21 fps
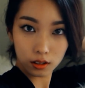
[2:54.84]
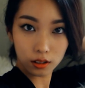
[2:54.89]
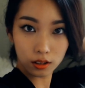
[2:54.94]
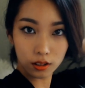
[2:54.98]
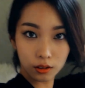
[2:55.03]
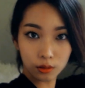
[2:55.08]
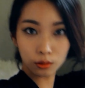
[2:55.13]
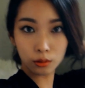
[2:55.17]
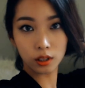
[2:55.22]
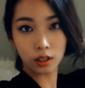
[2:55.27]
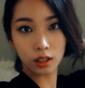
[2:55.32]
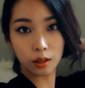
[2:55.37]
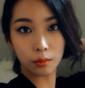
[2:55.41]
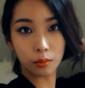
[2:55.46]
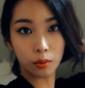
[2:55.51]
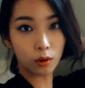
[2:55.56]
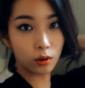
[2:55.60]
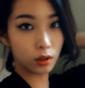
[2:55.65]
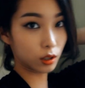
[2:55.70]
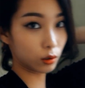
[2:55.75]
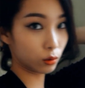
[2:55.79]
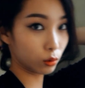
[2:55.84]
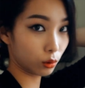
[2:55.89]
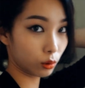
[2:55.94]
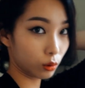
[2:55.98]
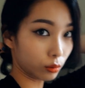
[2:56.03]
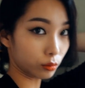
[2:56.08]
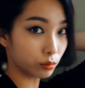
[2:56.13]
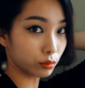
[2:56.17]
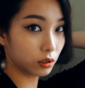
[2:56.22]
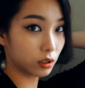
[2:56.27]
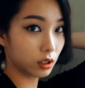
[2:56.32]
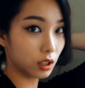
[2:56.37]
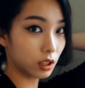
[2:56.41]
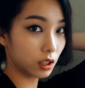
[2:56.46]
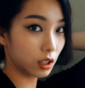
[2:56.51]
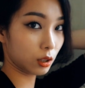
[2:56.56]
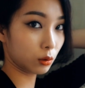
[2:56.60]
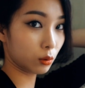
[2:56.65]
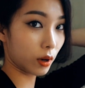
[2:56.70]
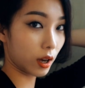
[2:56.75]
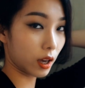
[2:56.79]
그리고 이게 머리도
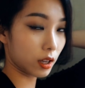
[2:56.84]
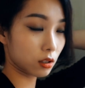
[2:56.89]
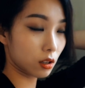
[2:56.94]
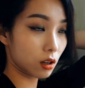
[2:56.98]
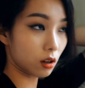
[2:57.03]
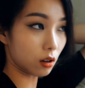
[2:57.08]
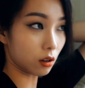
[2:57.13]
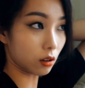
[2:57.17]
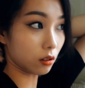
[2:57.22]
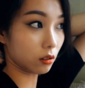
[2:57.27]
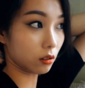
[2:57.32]
묶이기도 해서